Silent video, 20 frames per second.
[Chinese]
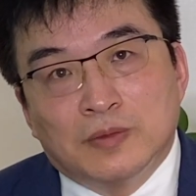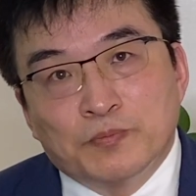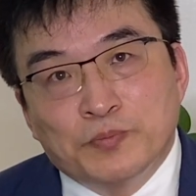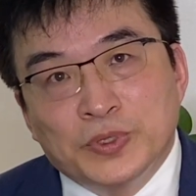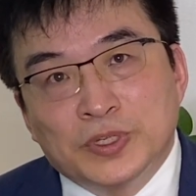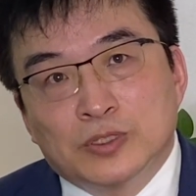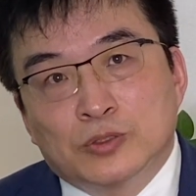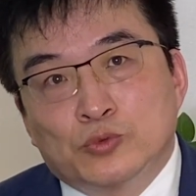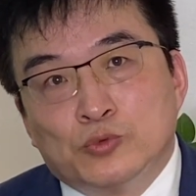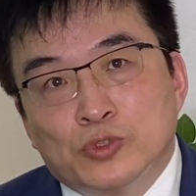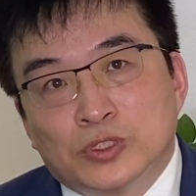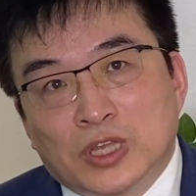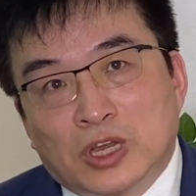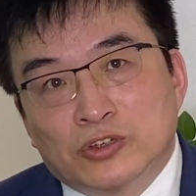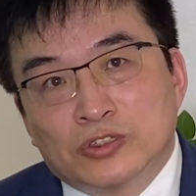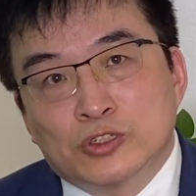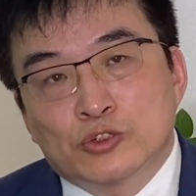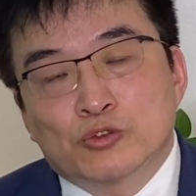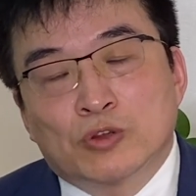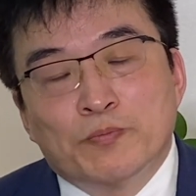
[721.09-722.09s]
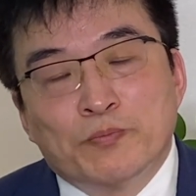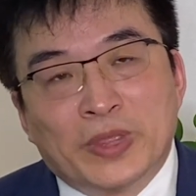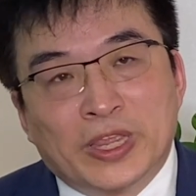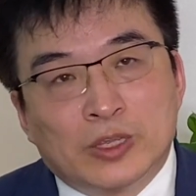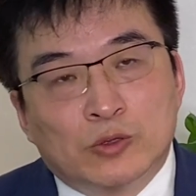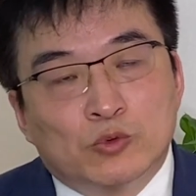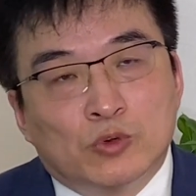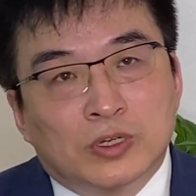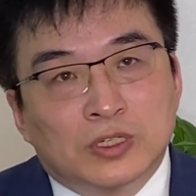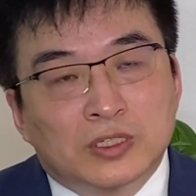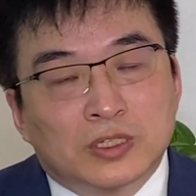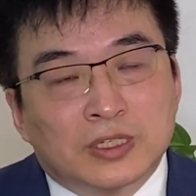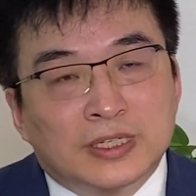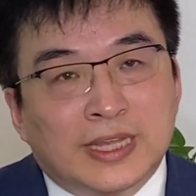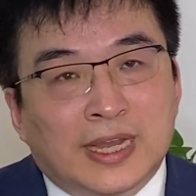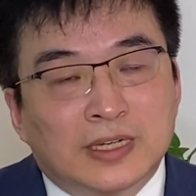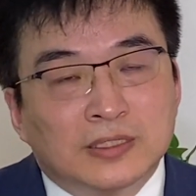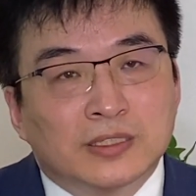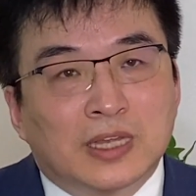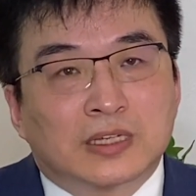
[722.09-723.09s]
病毒导致说美国
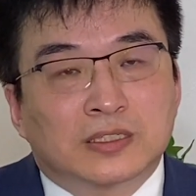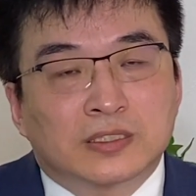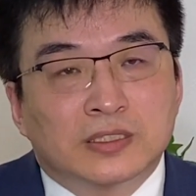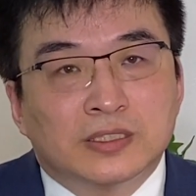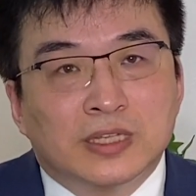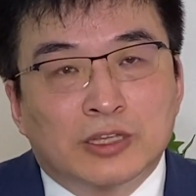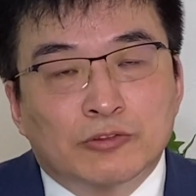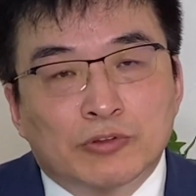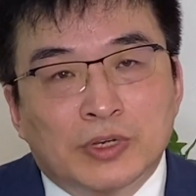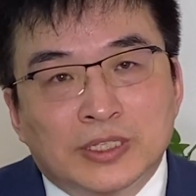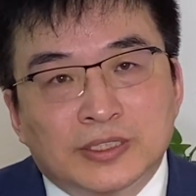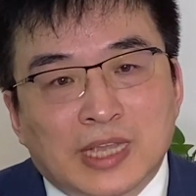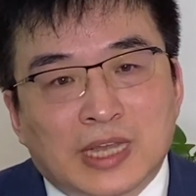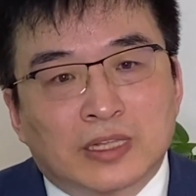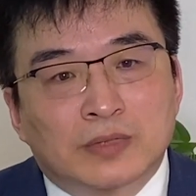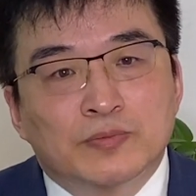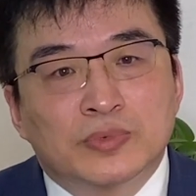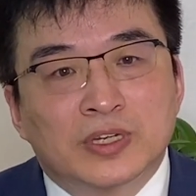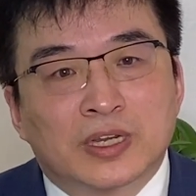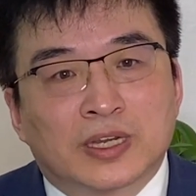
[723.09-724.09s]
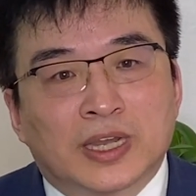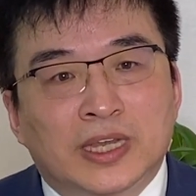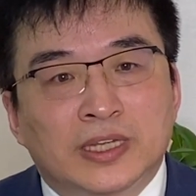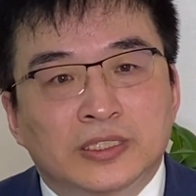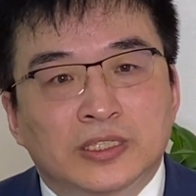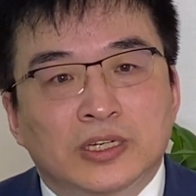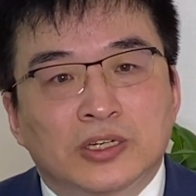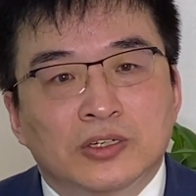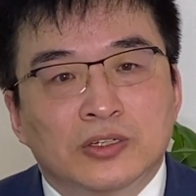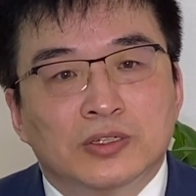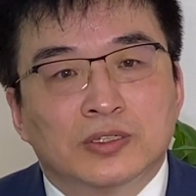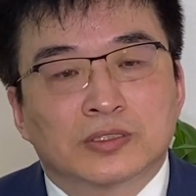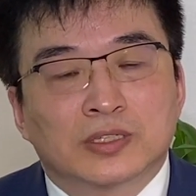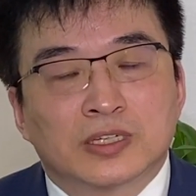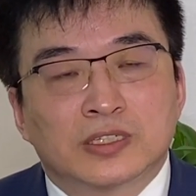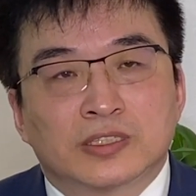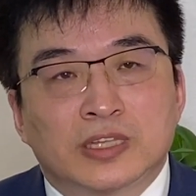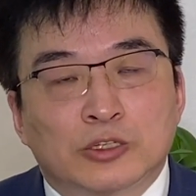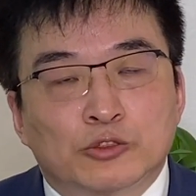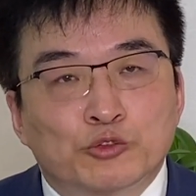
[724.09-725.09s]
两党之间虽然打得不可开交，但
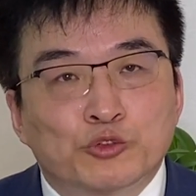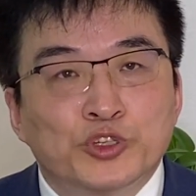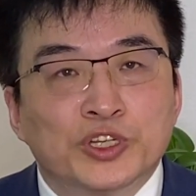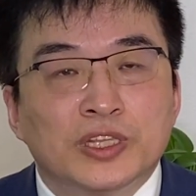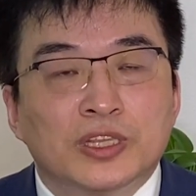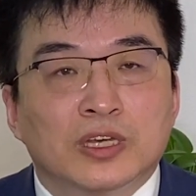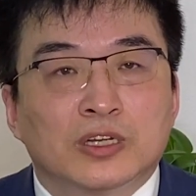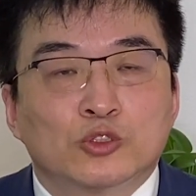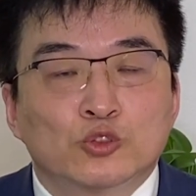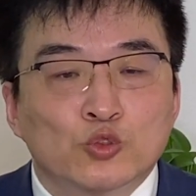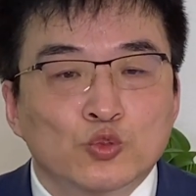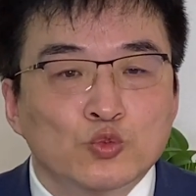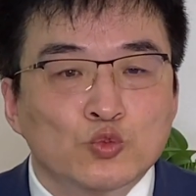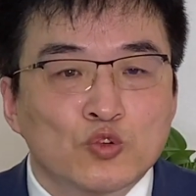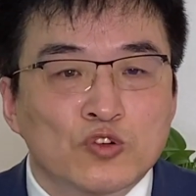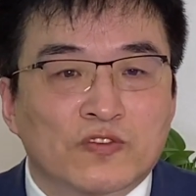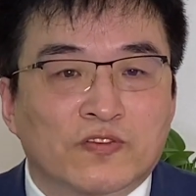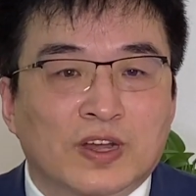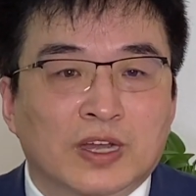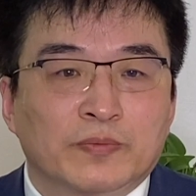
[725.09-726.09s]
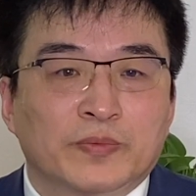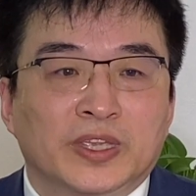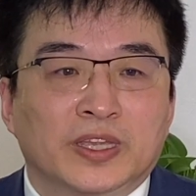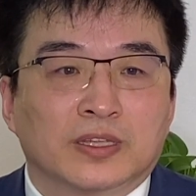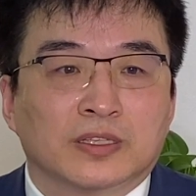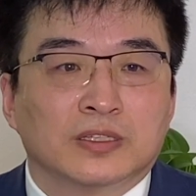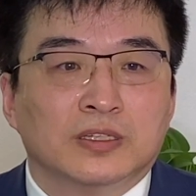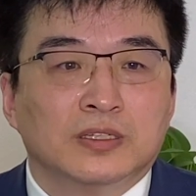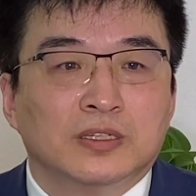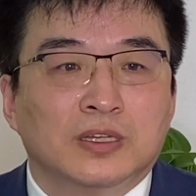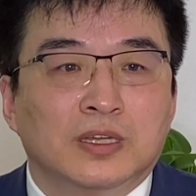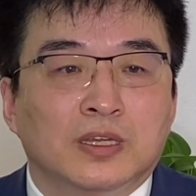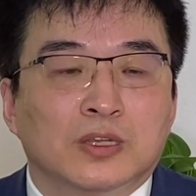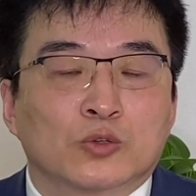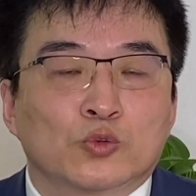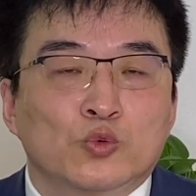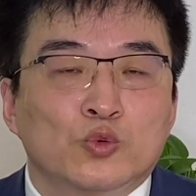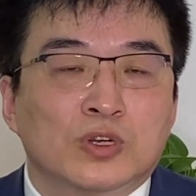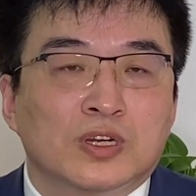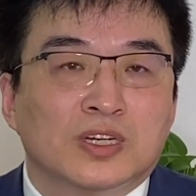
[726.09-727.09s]
是在追责中共方面，
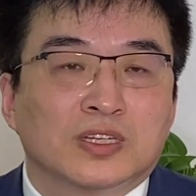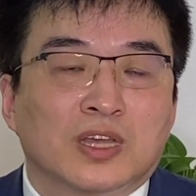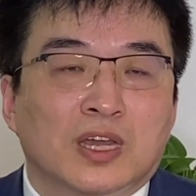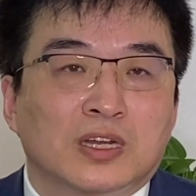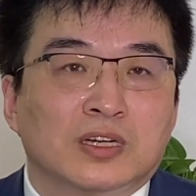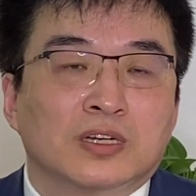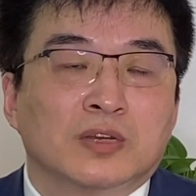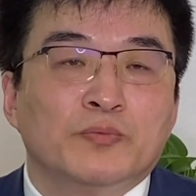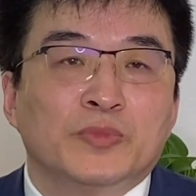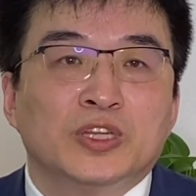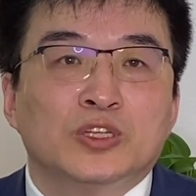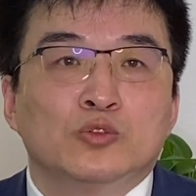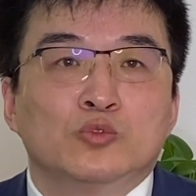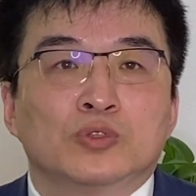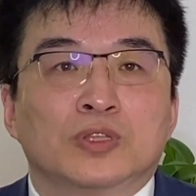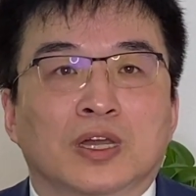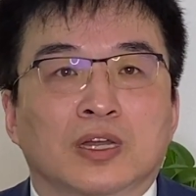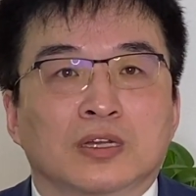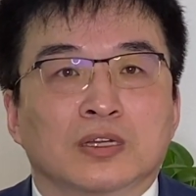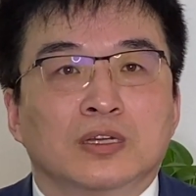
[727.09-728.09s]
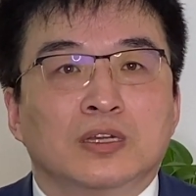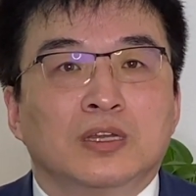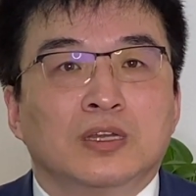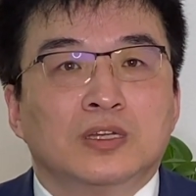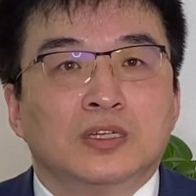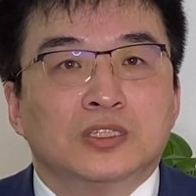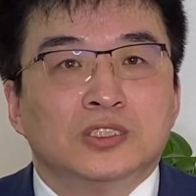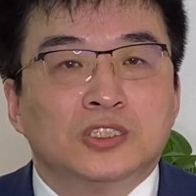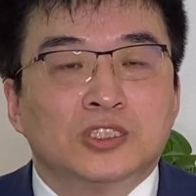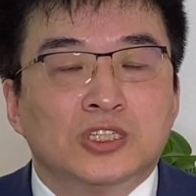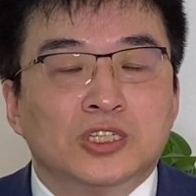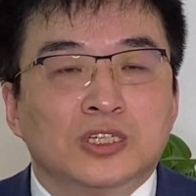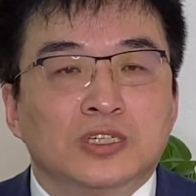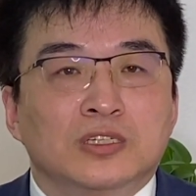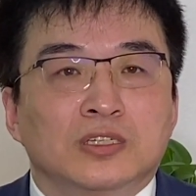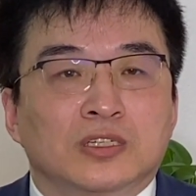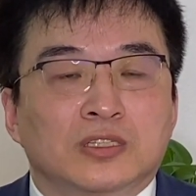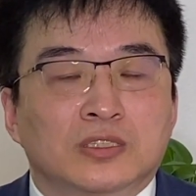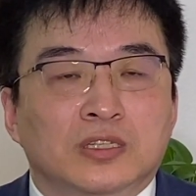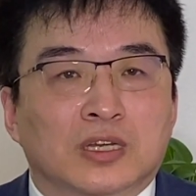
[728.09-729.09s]
共和党和民主党惊
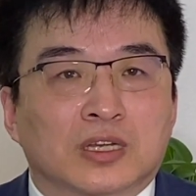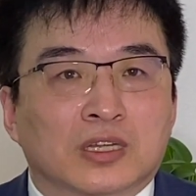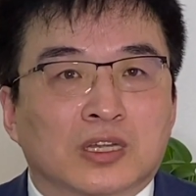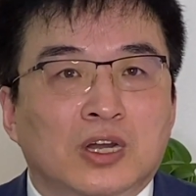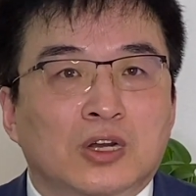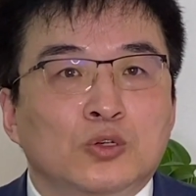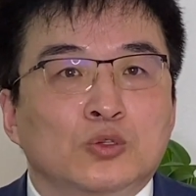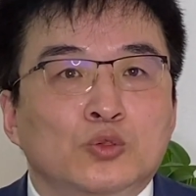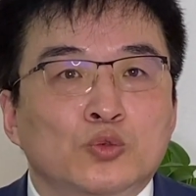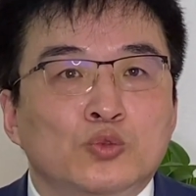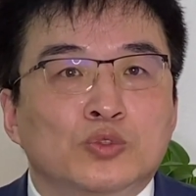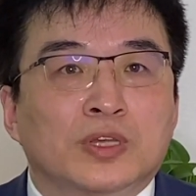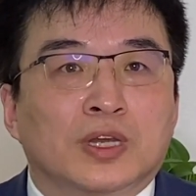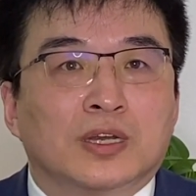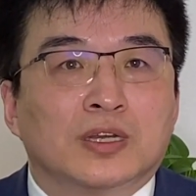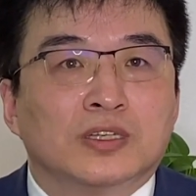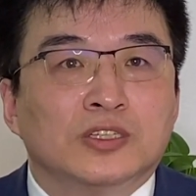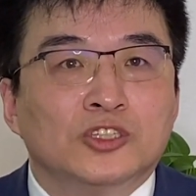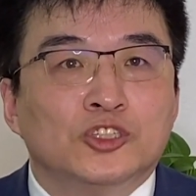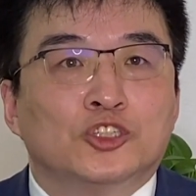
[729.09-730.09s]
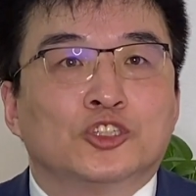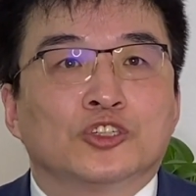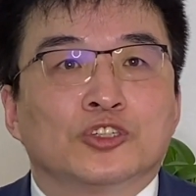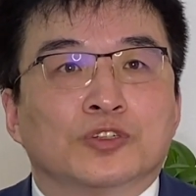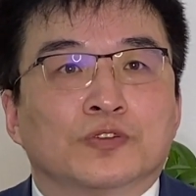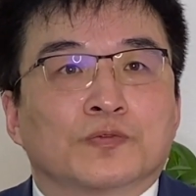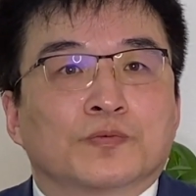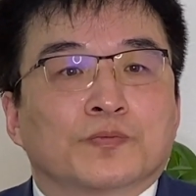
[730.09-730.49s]
人的高度的一致。